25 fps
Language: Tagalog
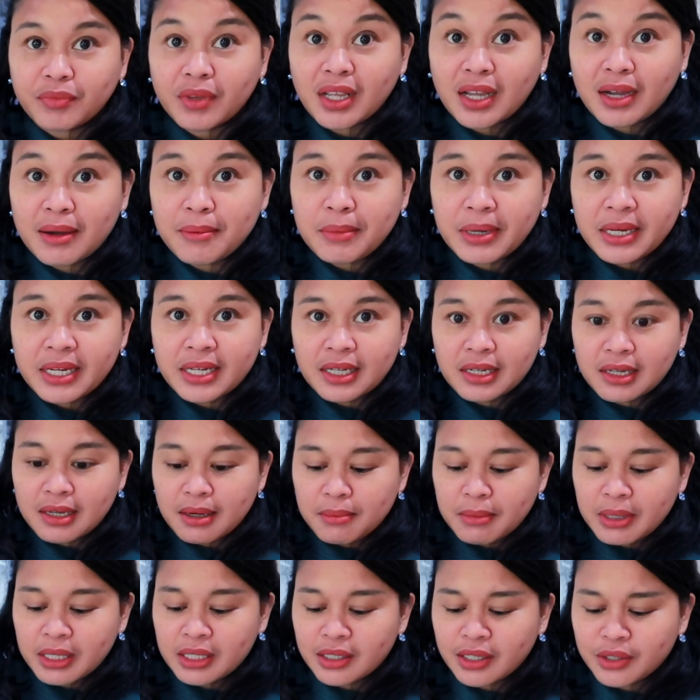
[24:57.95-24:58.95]
Kamay,
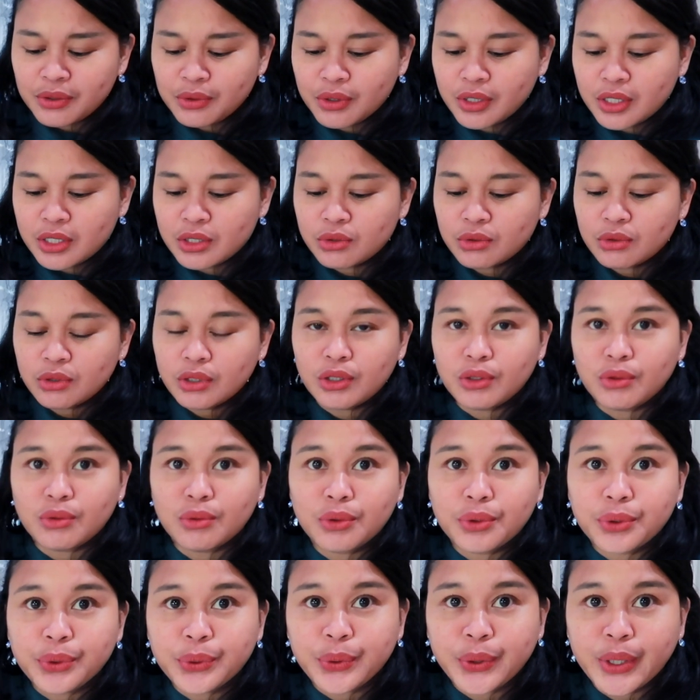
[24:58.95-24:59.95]
nagkamay tayo guys. Yung
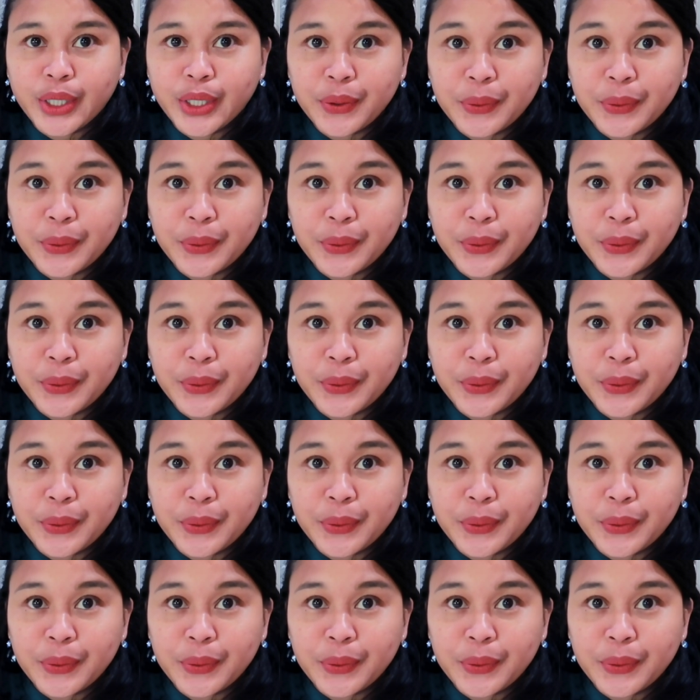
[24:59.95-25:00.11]
ginuo kung